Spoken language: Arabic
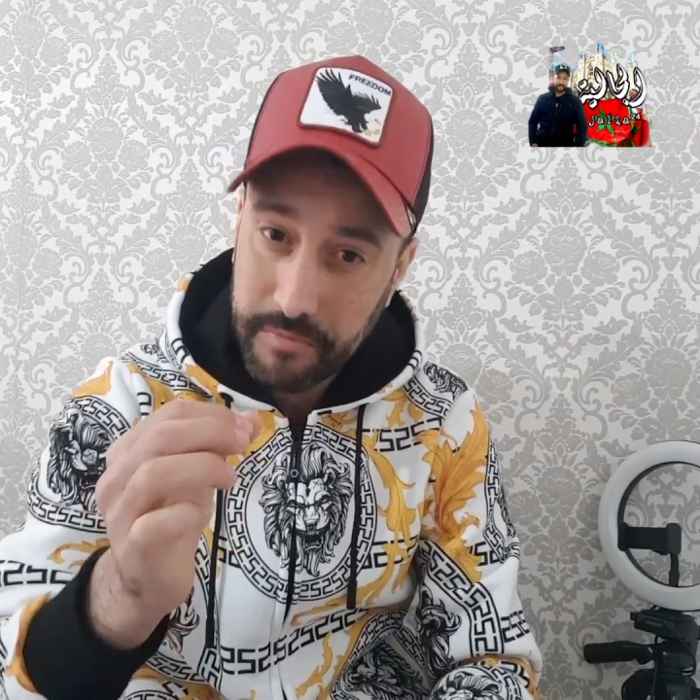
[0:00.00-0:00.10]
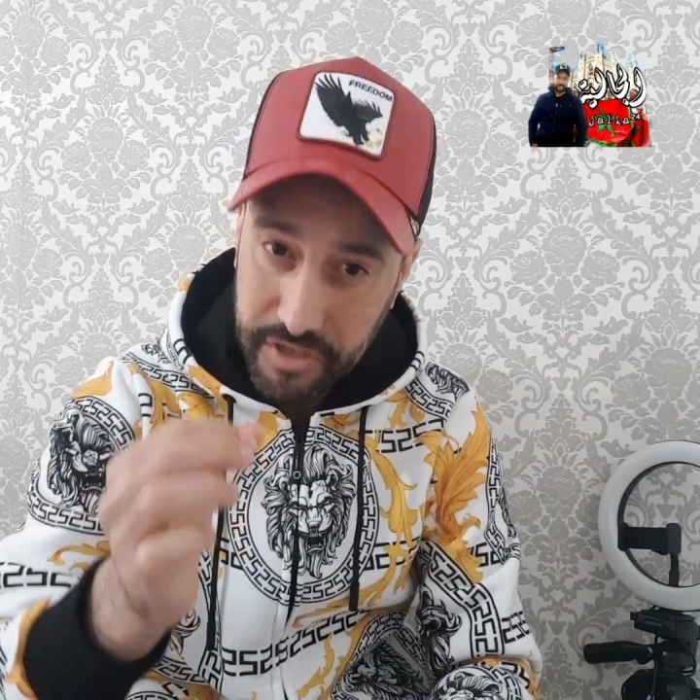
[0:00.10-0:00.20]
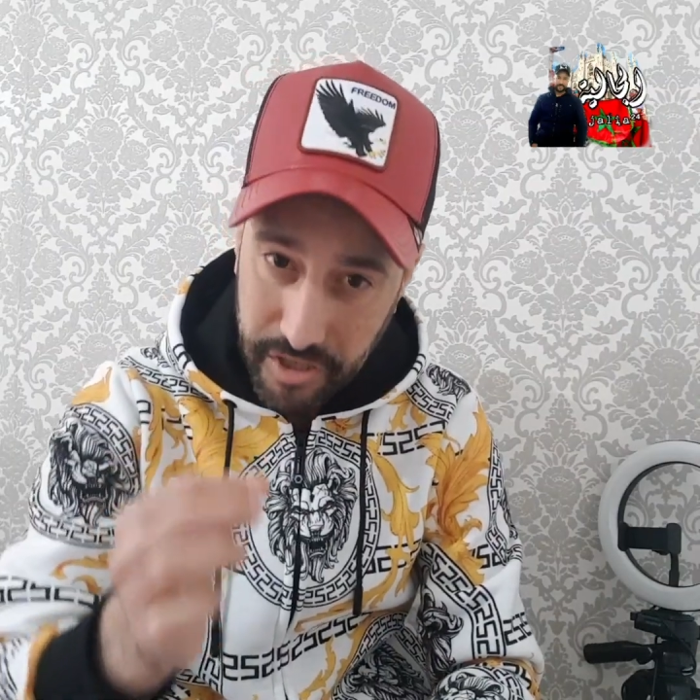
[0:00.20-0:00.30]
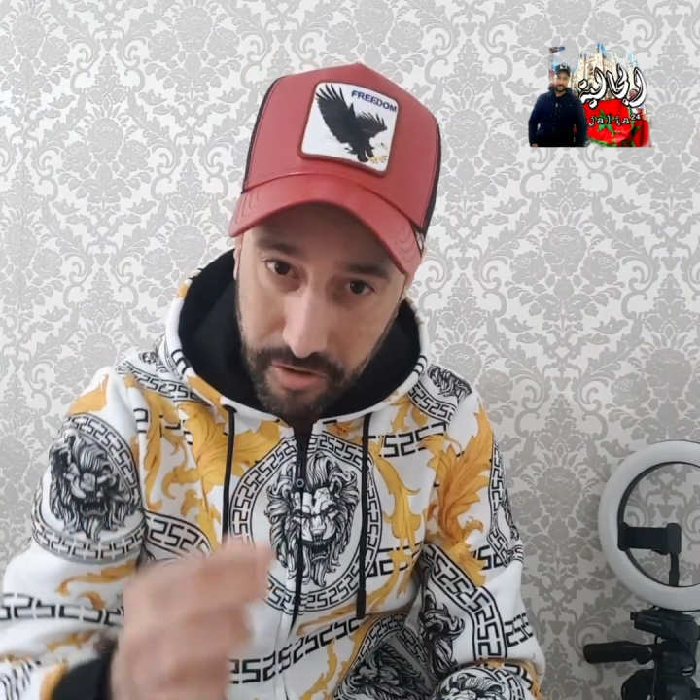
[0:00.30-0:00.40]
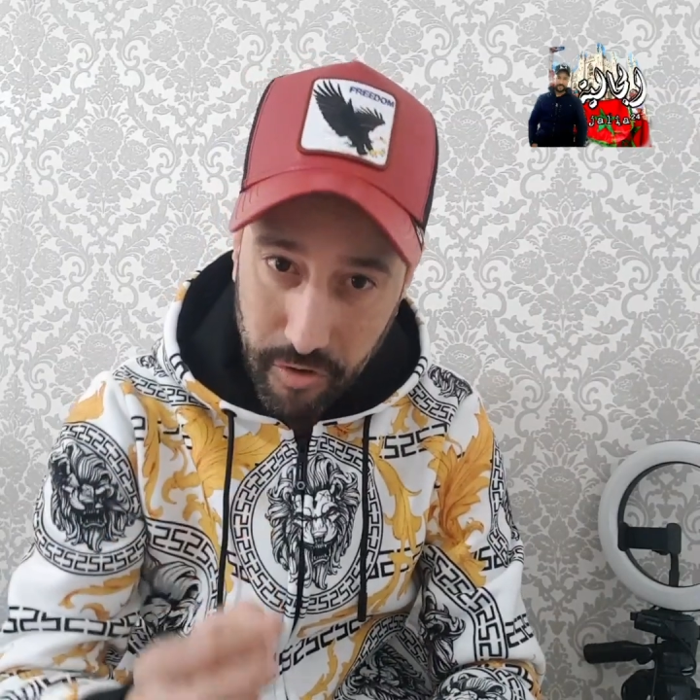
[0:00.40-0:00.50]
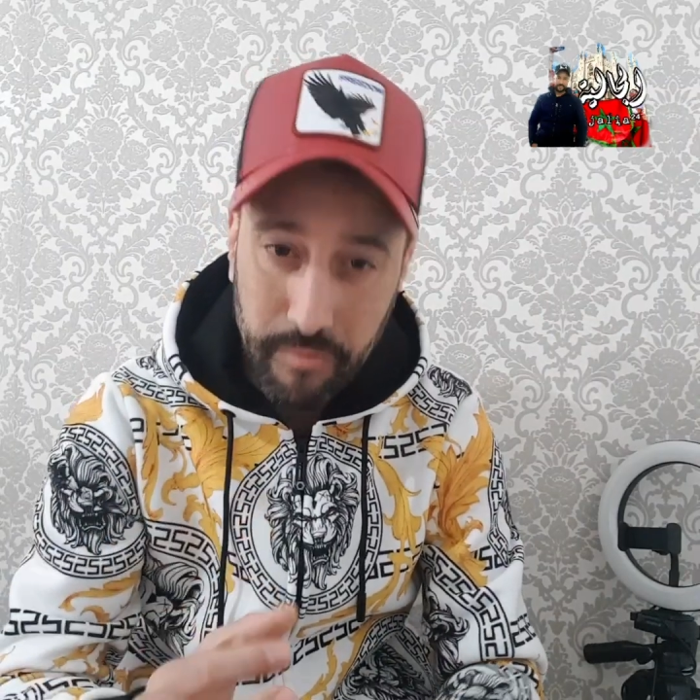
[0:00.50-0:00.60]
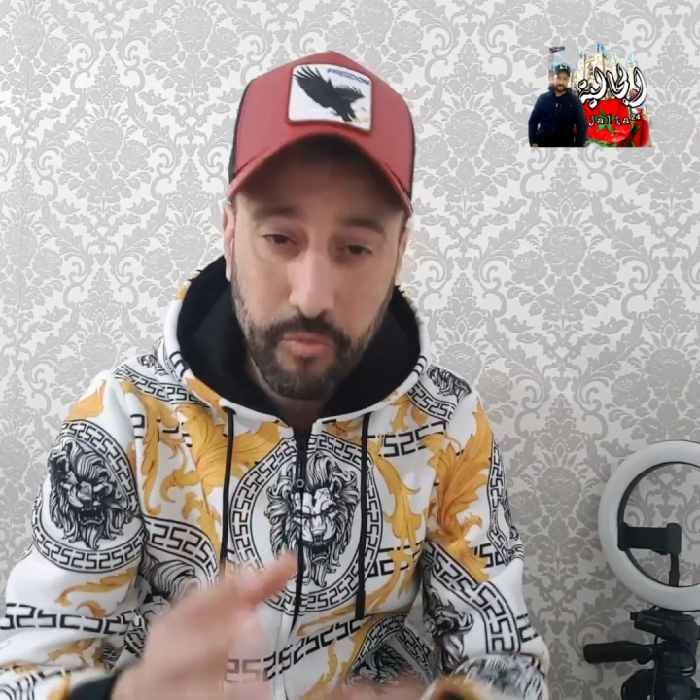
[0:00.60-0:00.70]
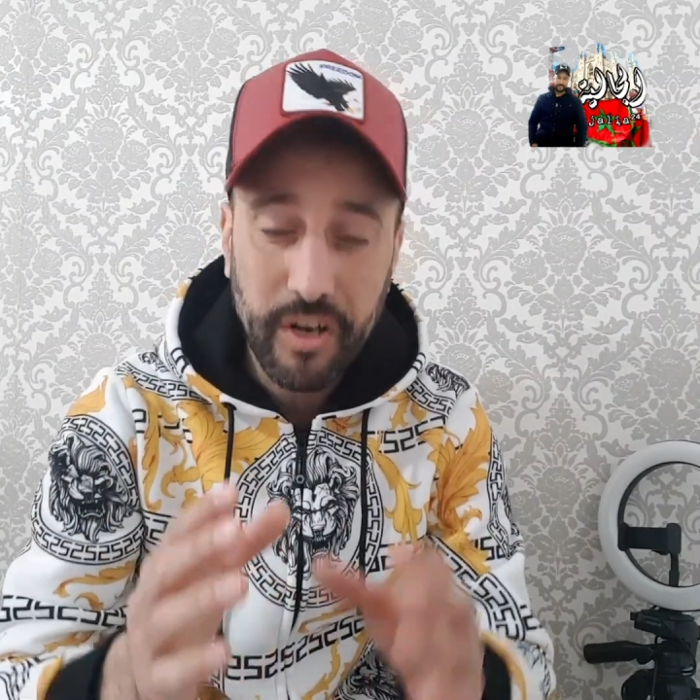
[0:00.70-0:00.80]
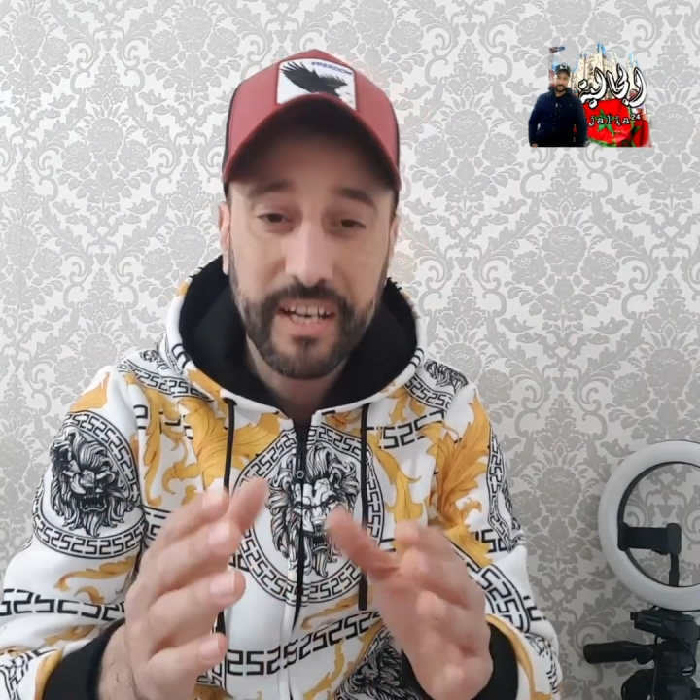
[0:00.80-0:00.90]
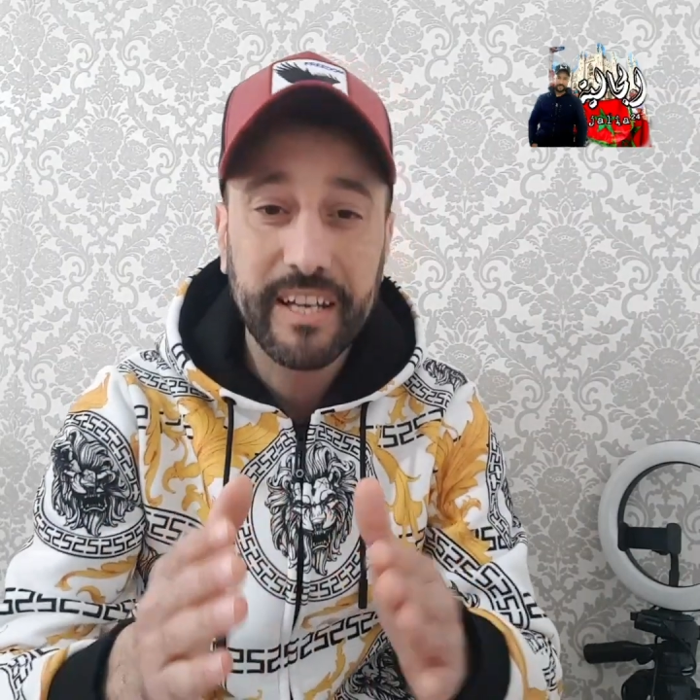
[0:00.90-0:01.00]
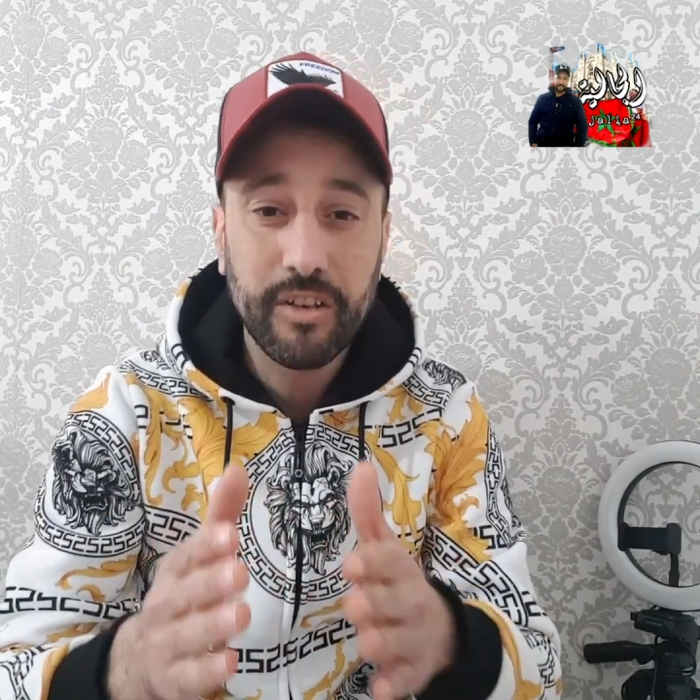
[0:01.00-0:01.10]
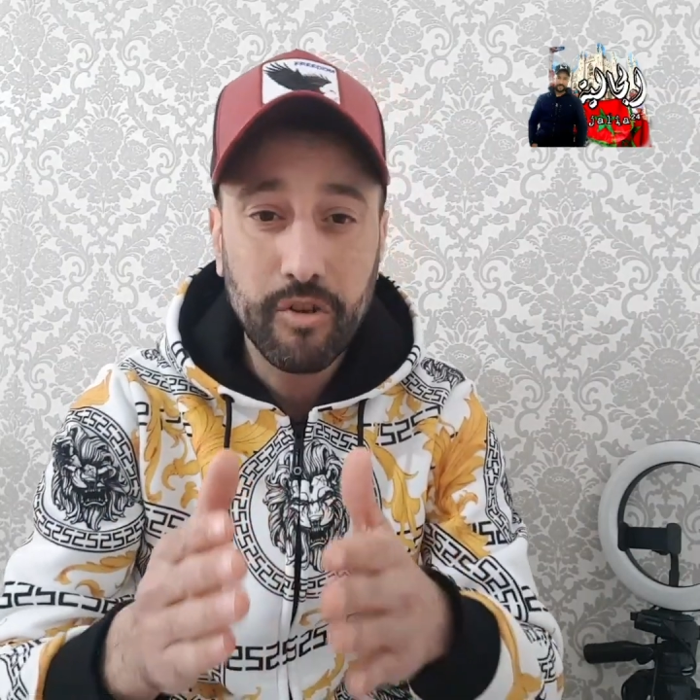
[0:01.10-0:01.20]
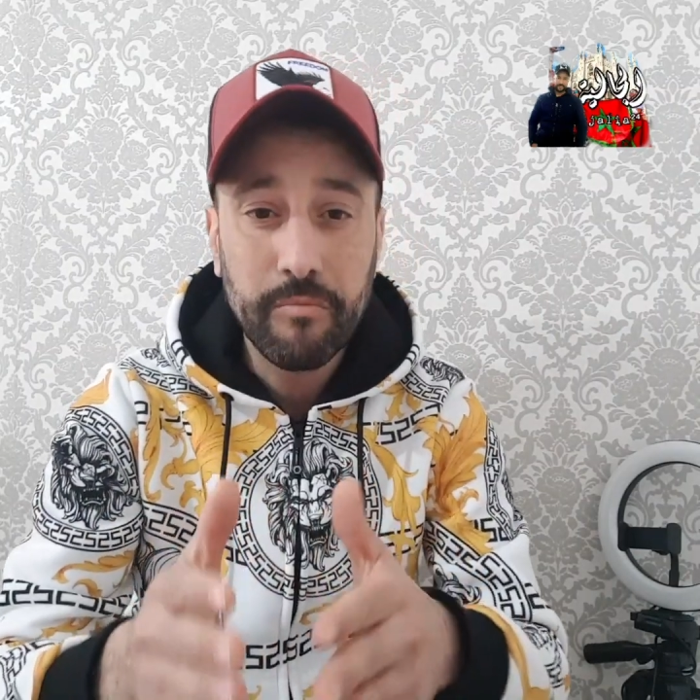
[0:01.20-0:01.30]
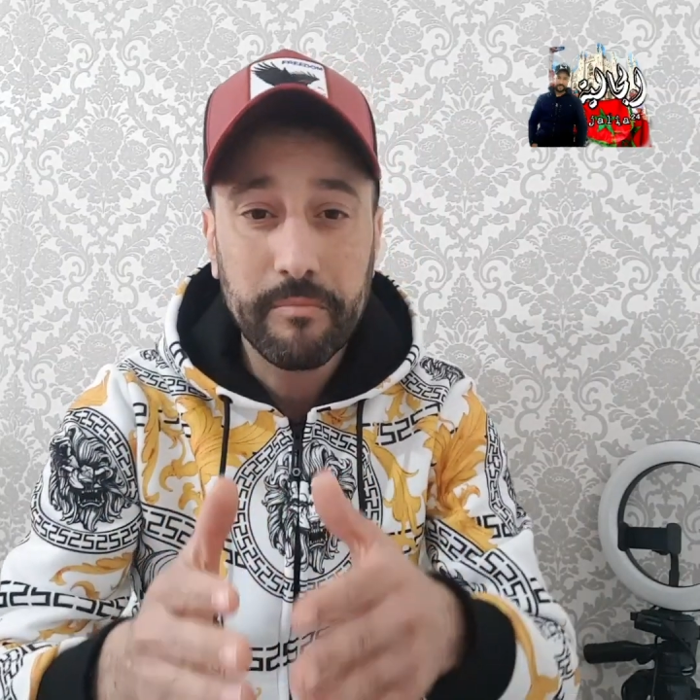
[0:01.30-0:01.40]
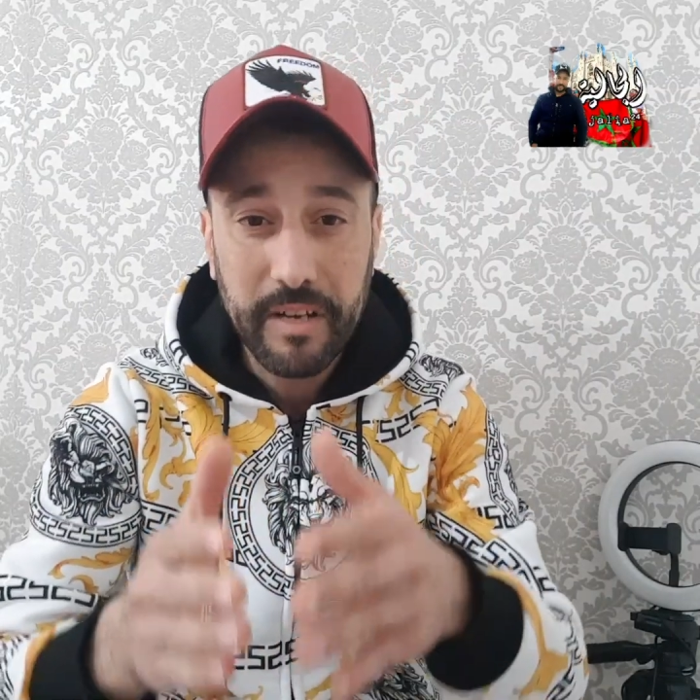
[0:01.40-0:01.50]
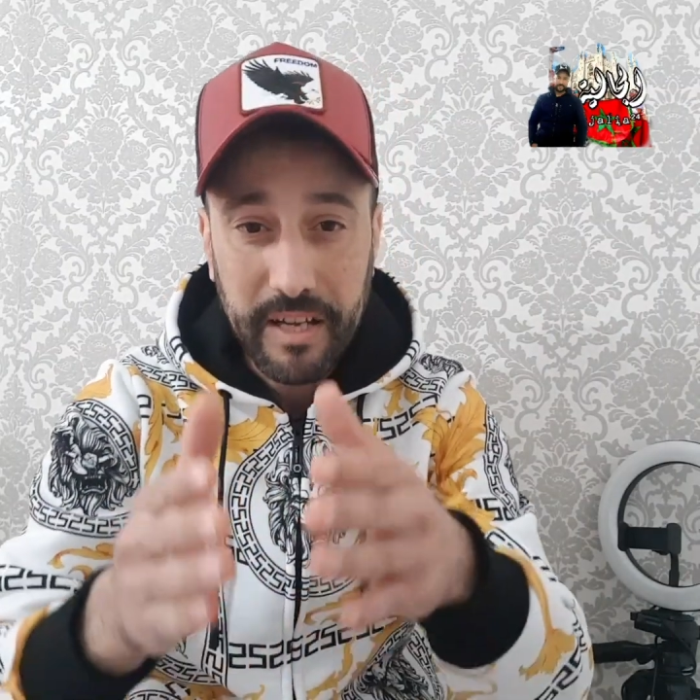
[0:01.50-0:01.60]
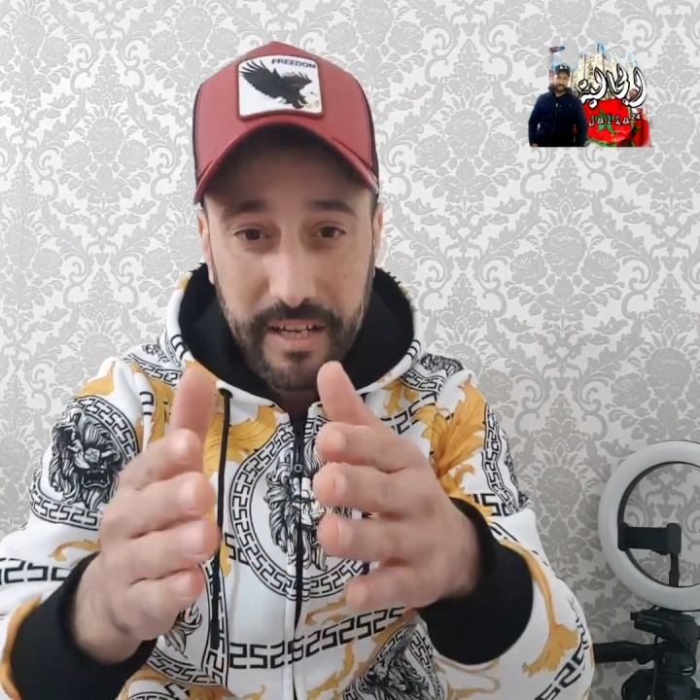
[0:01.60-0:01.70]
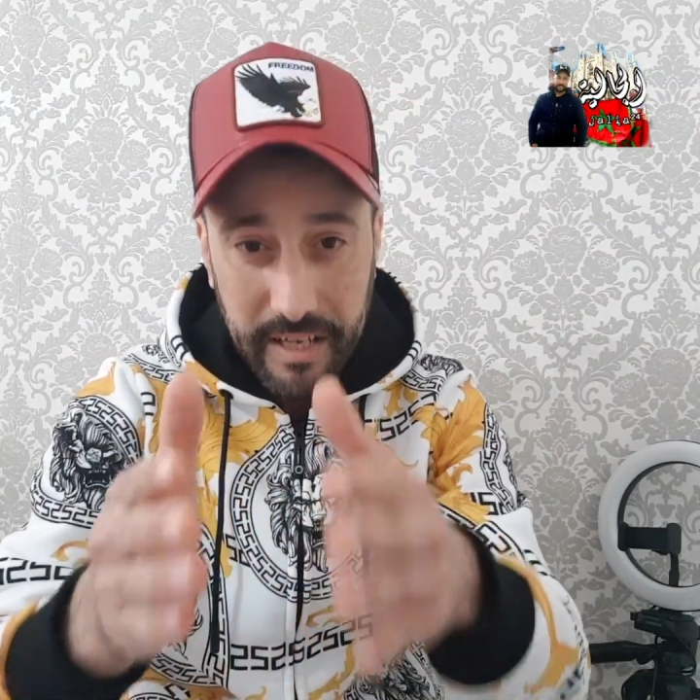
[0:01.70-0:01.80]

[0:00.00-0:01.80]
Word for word: ماشي اليوم ولكن اليوم